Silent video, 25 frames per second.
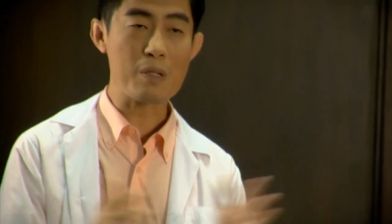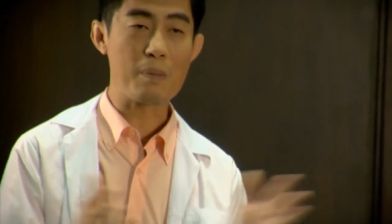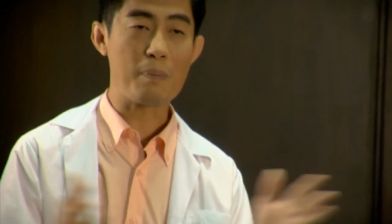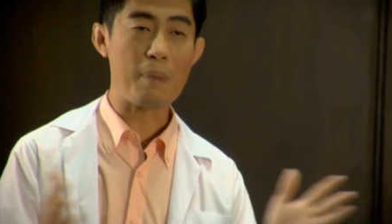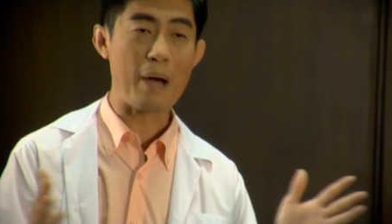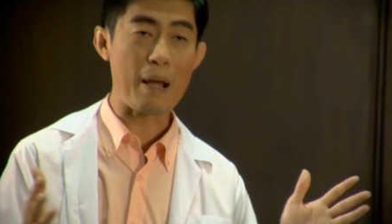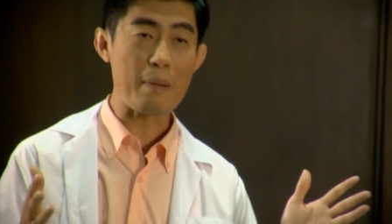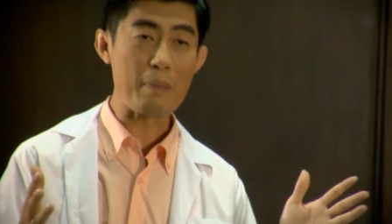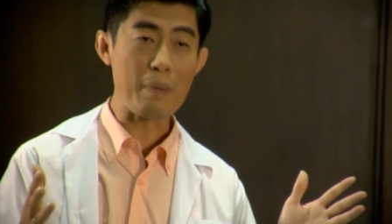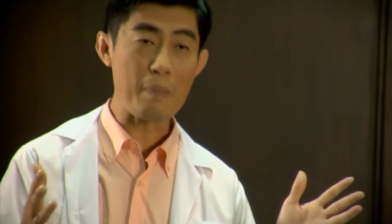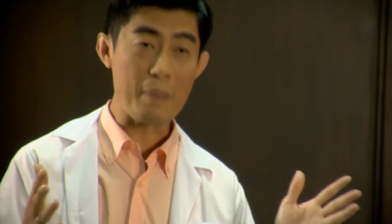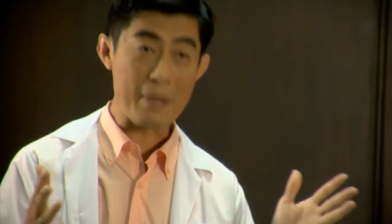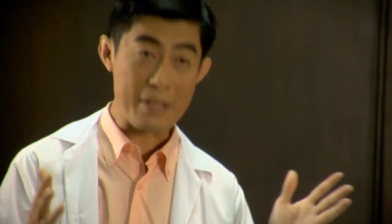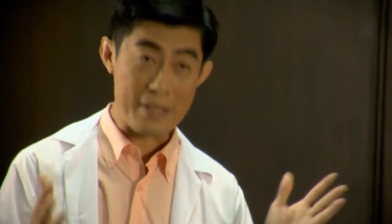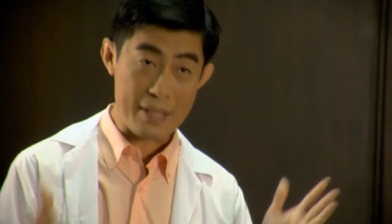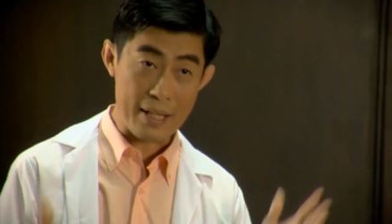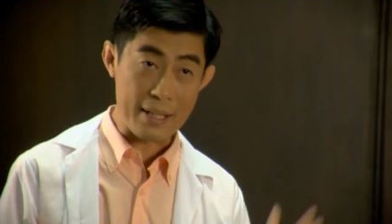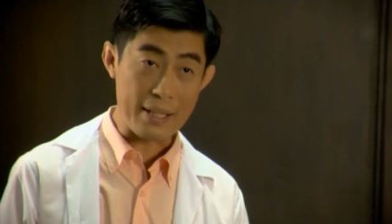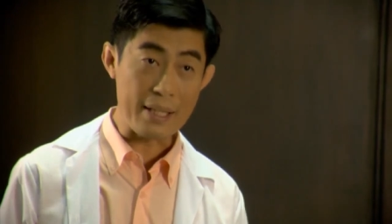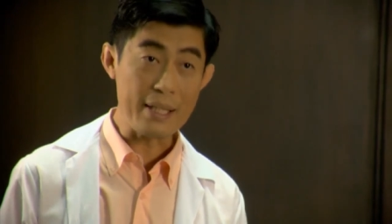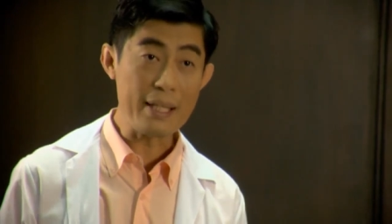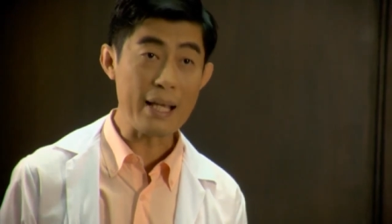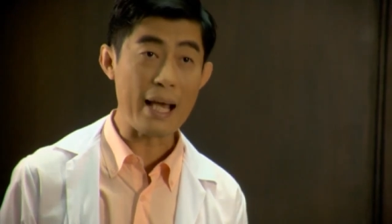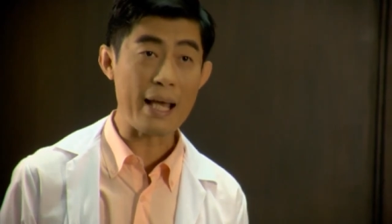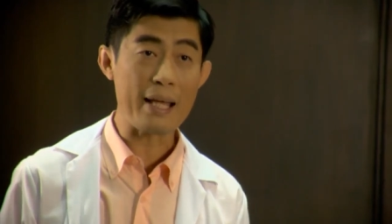กภพสัมพัทธ์มันเป็น
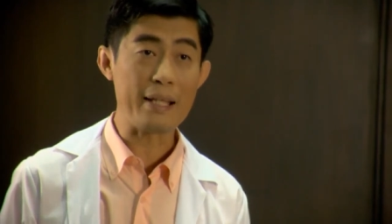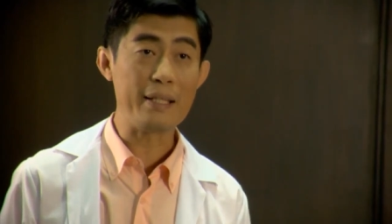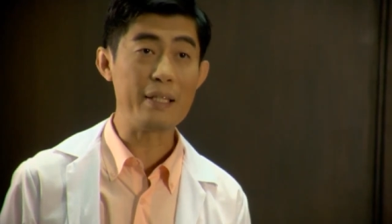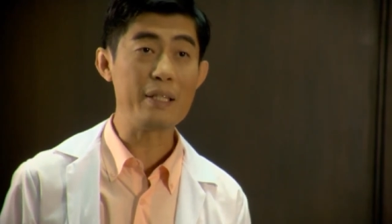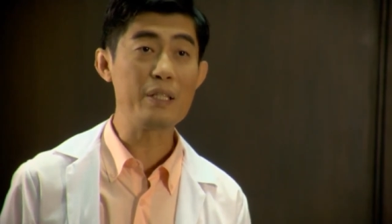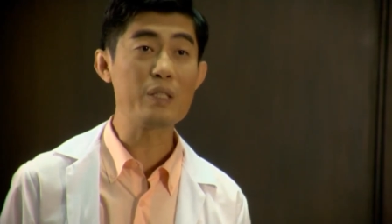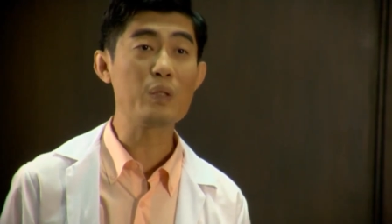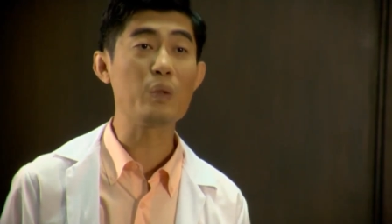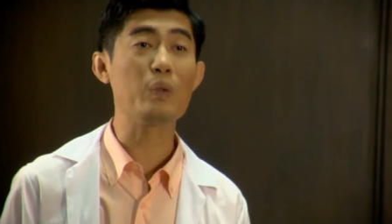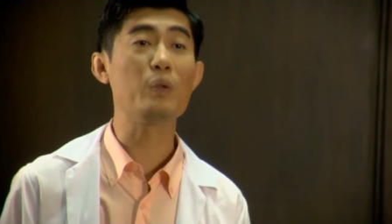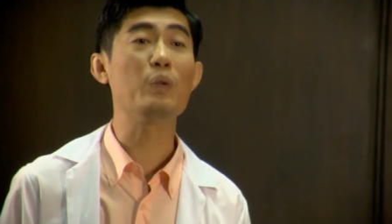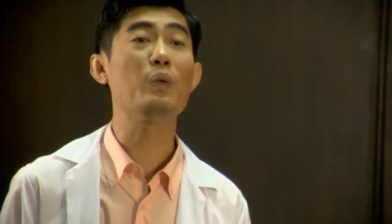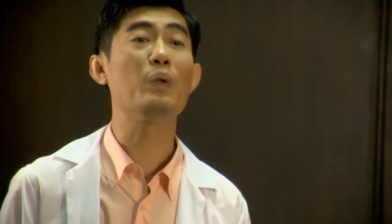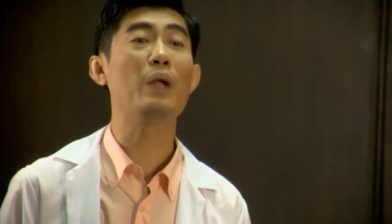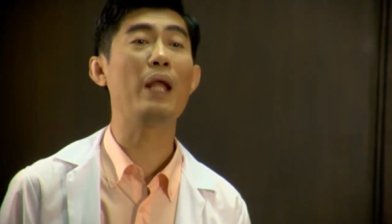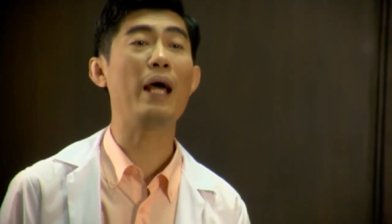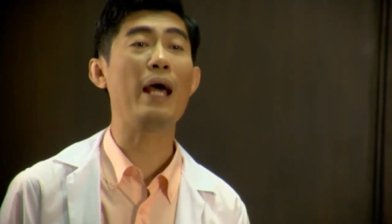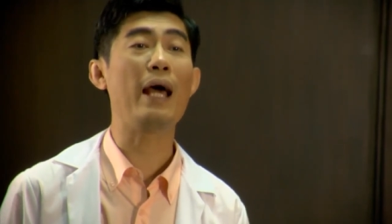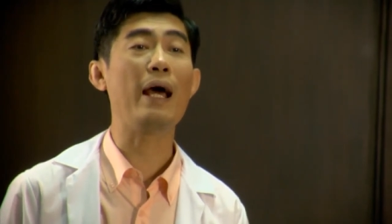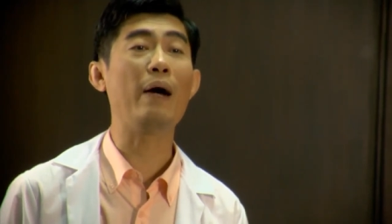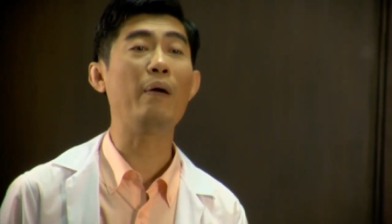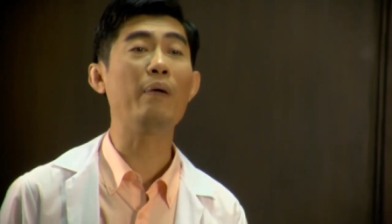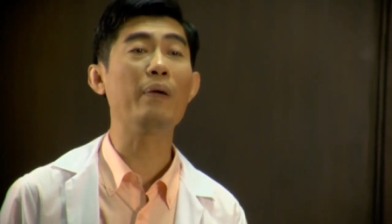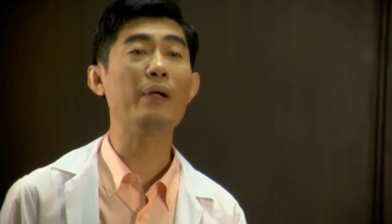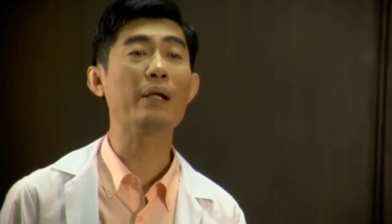เซตที่ใหญ่ที่สุดอยู่
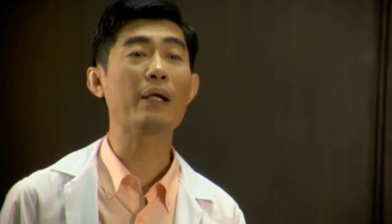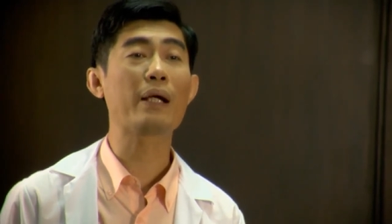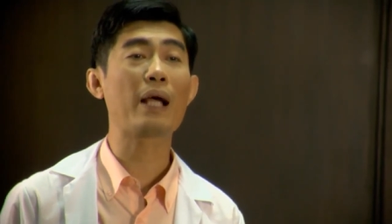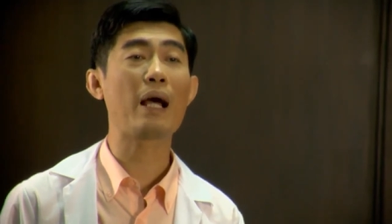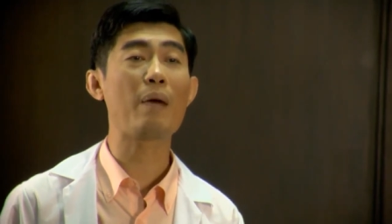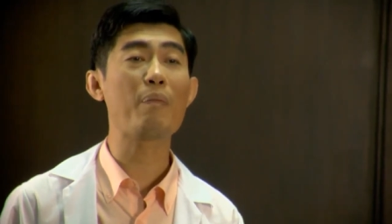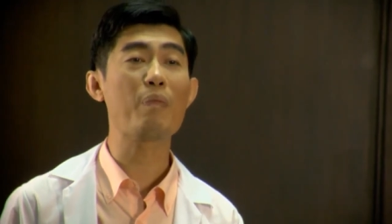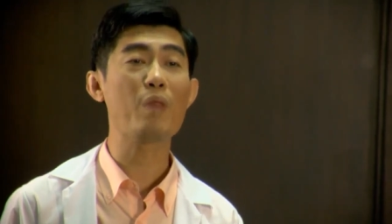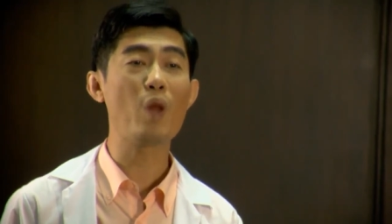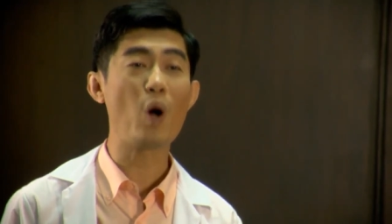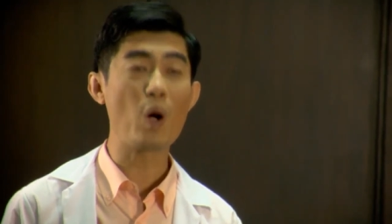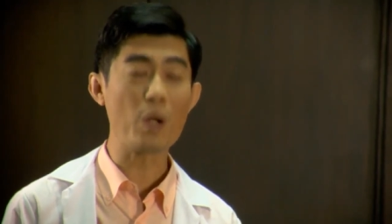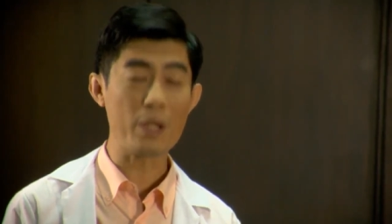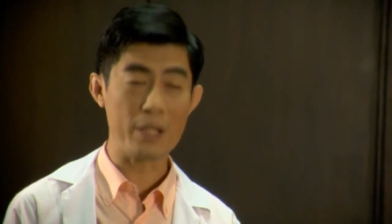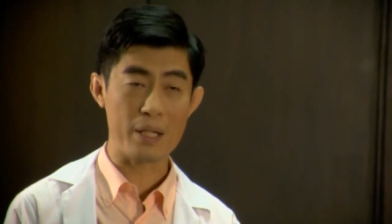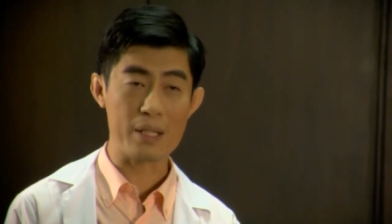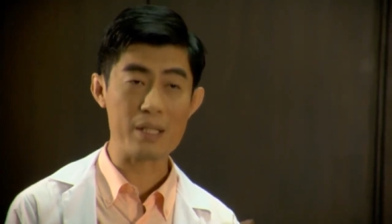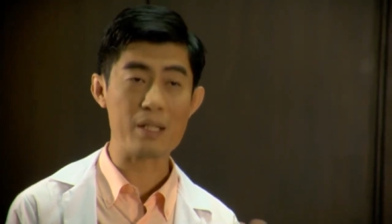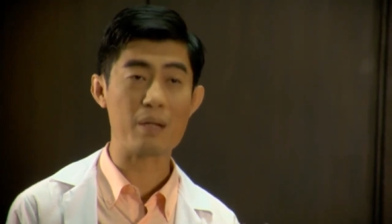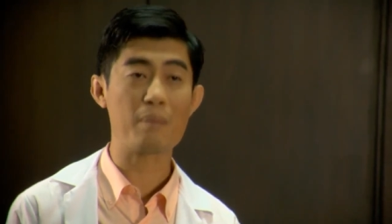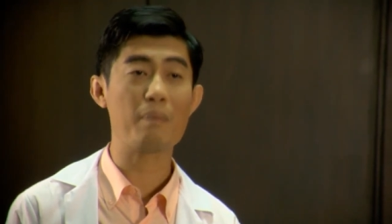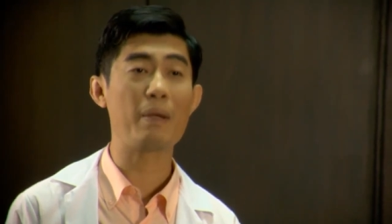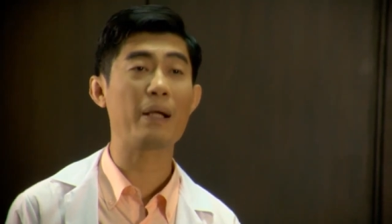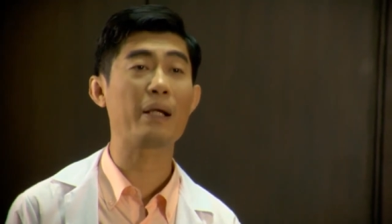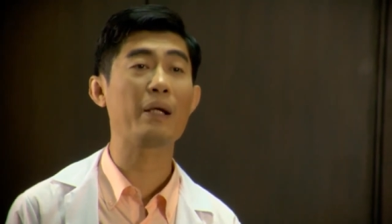แล้วนะครับนอก
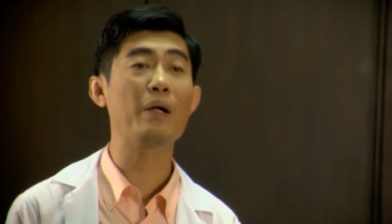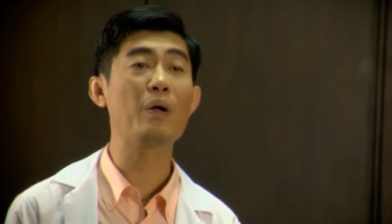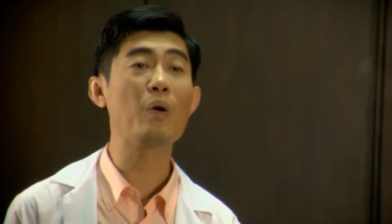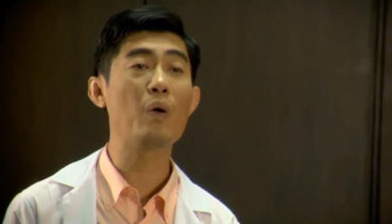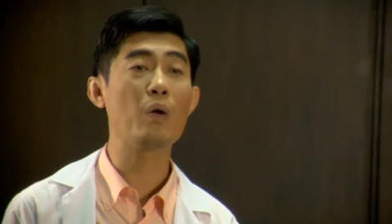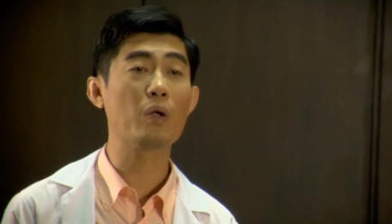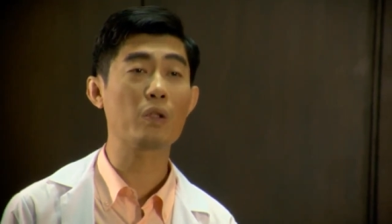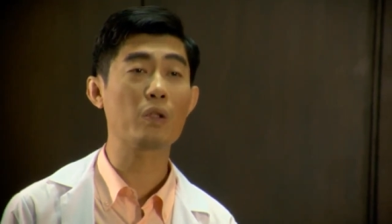เหนือจากมัน